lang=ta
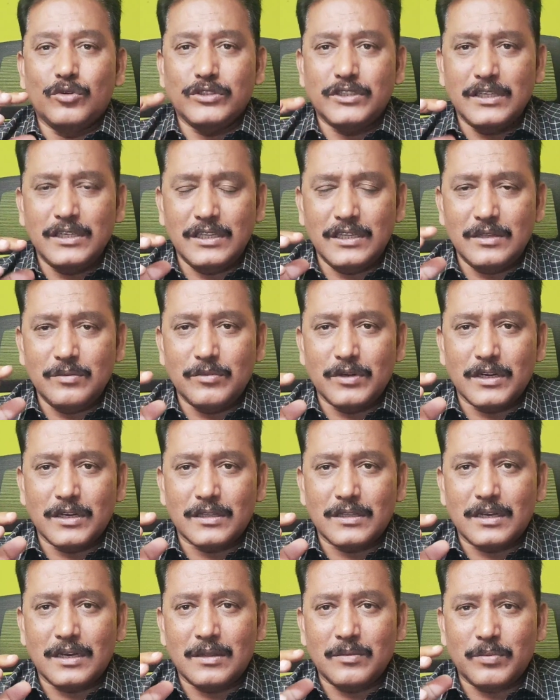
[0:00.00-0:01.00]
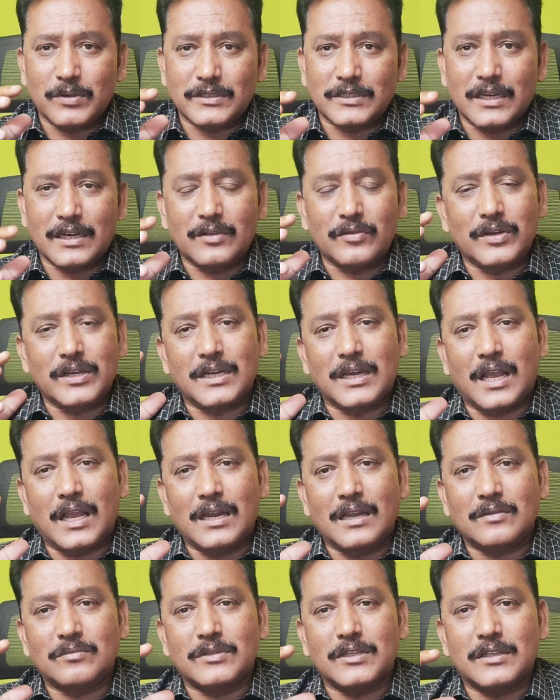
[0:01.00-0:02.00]
உச்சநீதிமன்றத்தில் இப்போ ஜனவரி
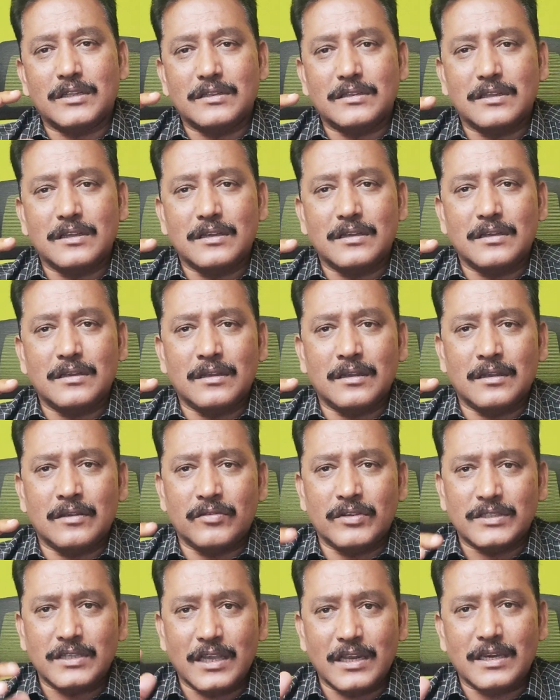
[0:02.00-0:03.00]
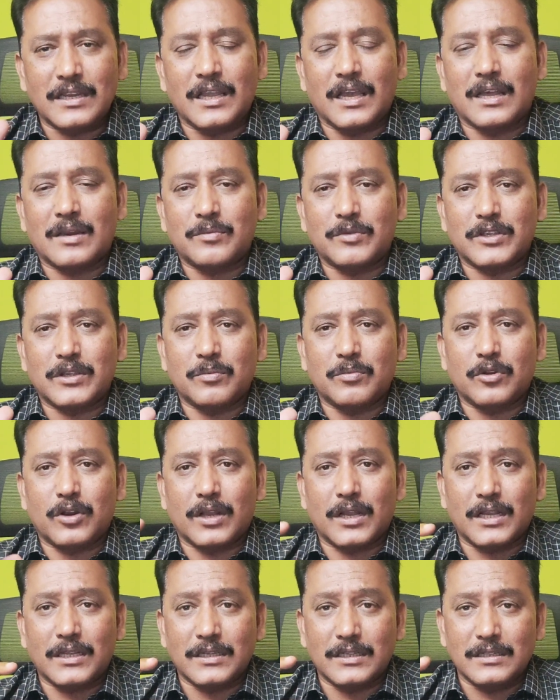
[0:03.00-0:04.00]
நாலாம் தேதி தீ விசாரணை ஆரம்பிக்க
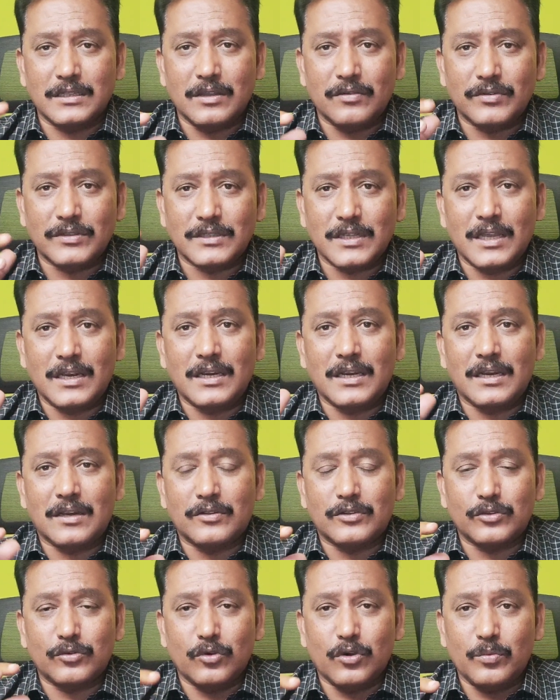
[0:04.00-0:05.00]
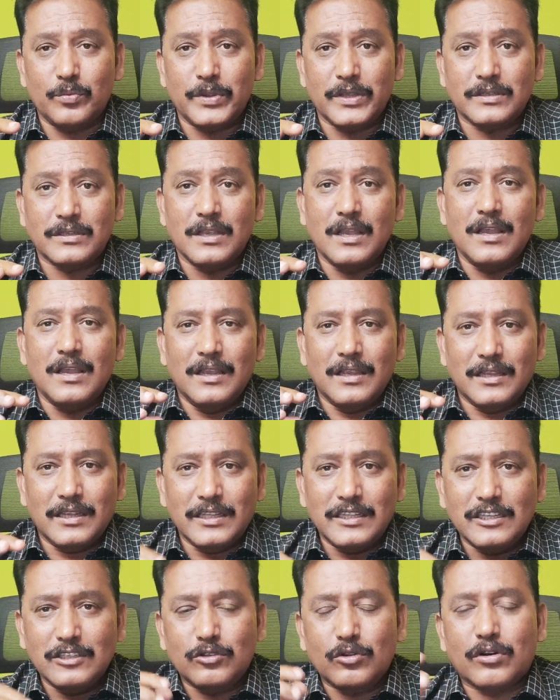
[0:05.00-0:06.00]
போகிறாங்க இந்த விசாரணையில் வந்து ஓபிஎஸ்
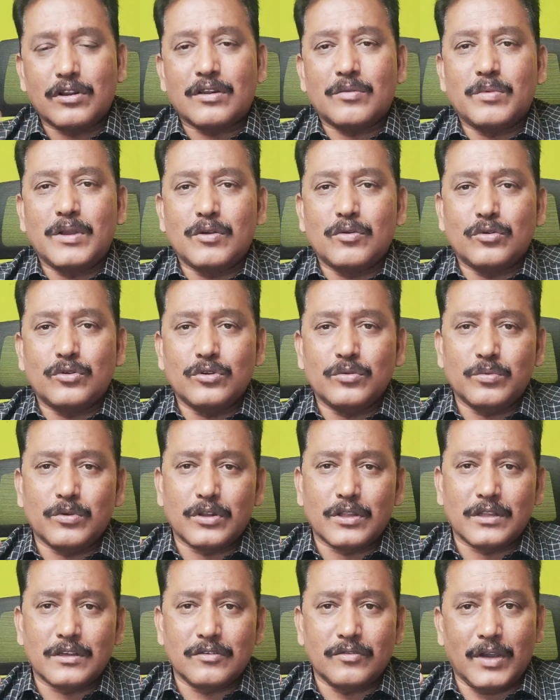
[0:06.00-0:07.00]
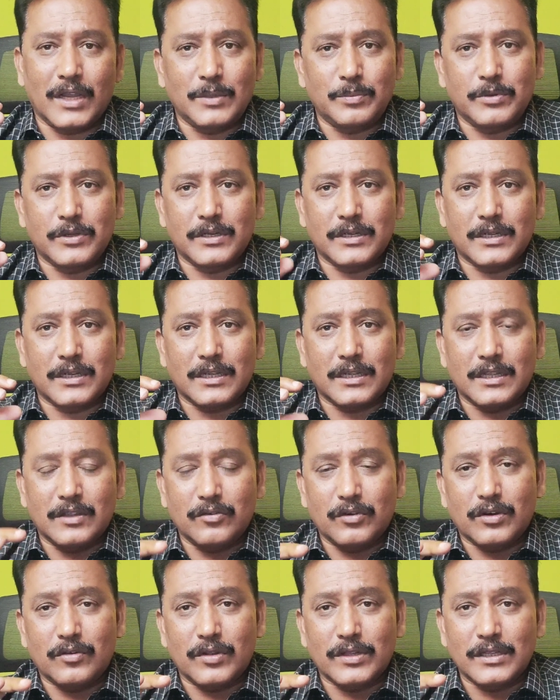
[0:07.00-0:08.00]
இது தொடர்பாக கொண்டு போகிறதுக்கு வாய்ப்பு இருக்குது
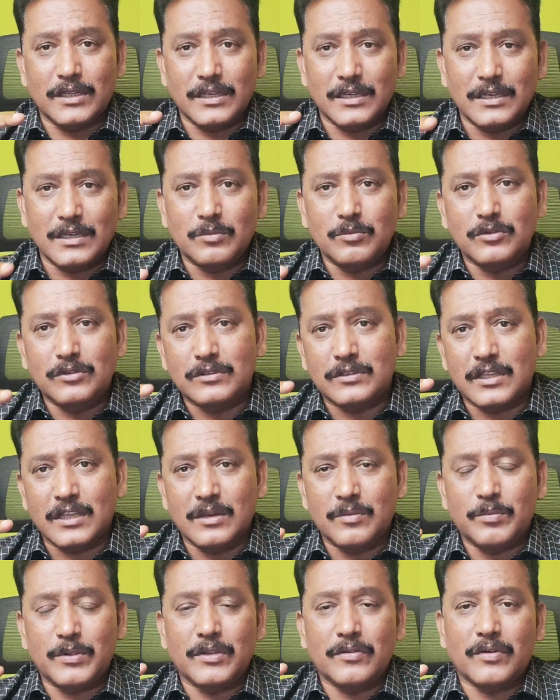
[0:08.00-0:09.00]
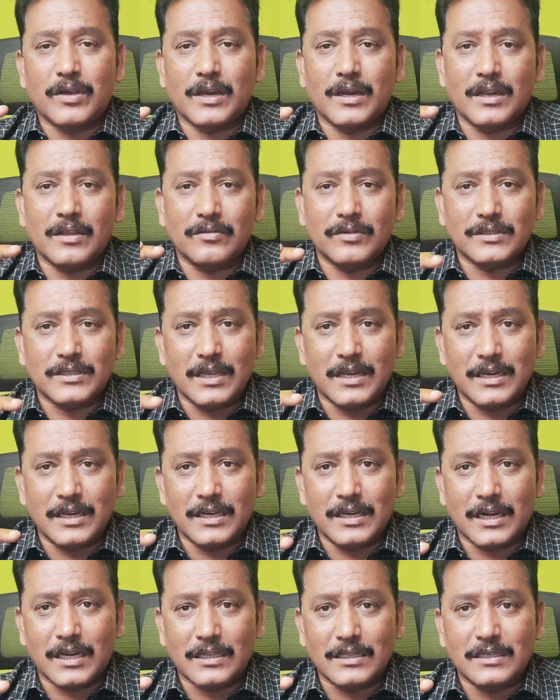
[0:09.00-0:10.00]
இவர் வந்து இன்னமும் தீர்ப்பே வரல
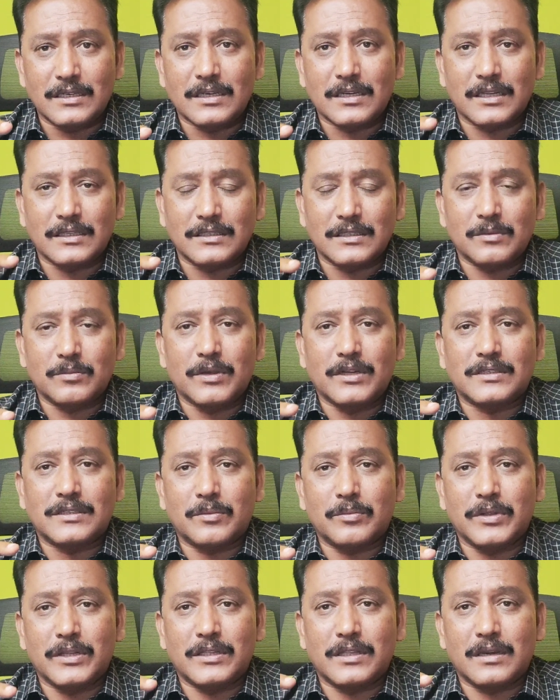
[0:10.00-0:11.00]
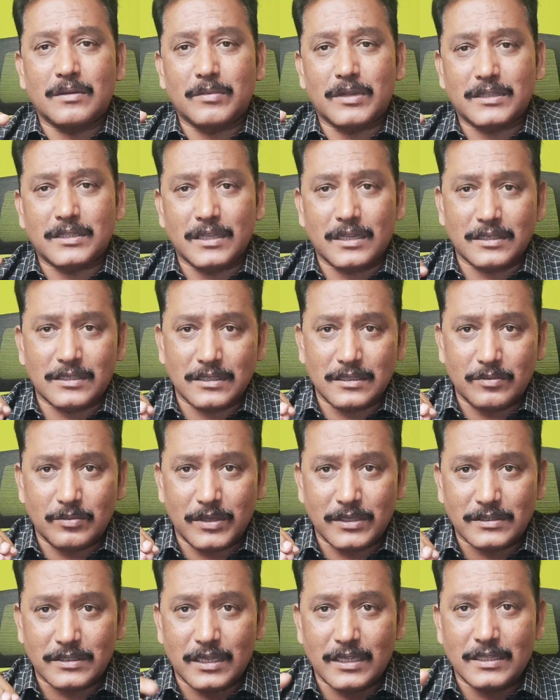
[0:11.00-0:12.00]
விசாரணை நடந்துகிட்டு இருக்க இந்த மாதிரி சமயத்தில் மத்திய அரசு இது
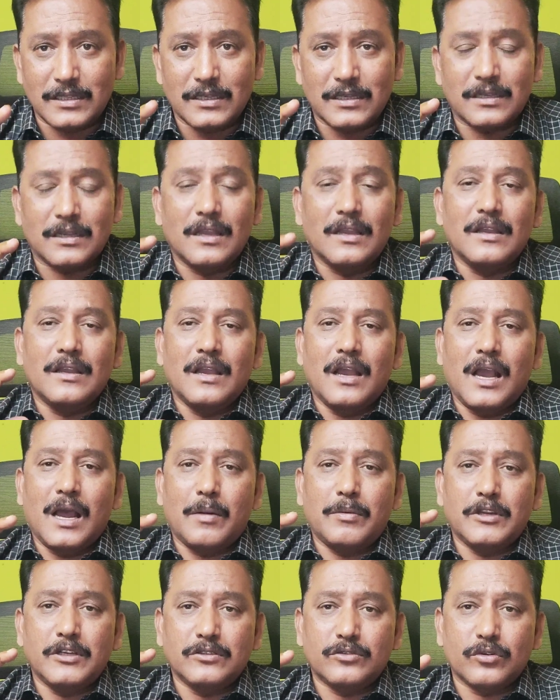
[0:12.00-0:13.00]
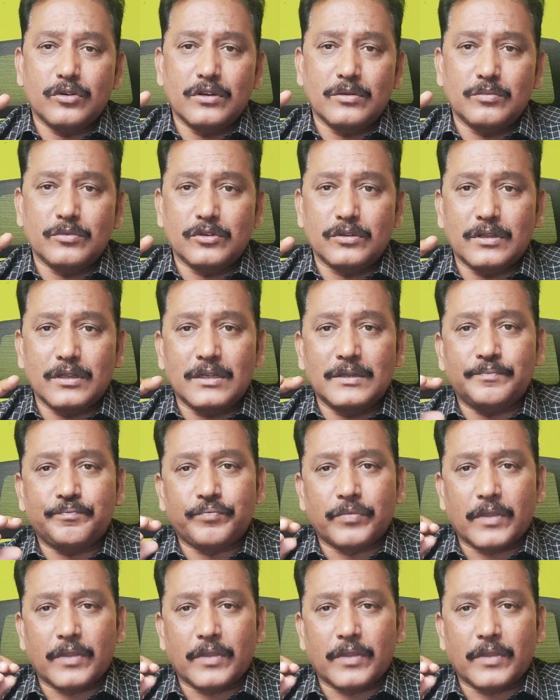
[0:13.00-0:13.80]
மாதிரி செய்யுது அப்படின்னு சொல்லும்போது